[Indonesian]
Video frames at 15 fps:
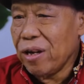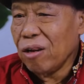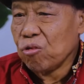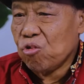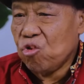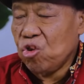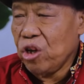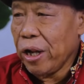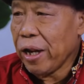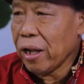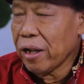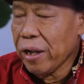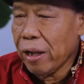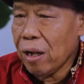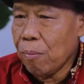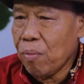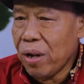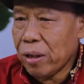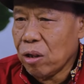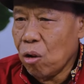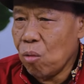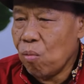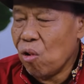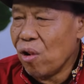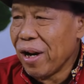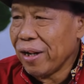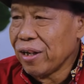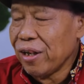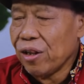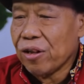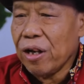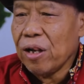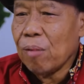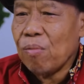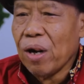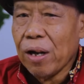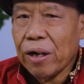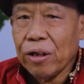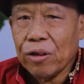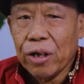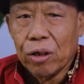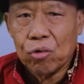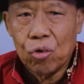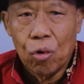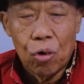yang jengkel pada omongan kita yang mengeritik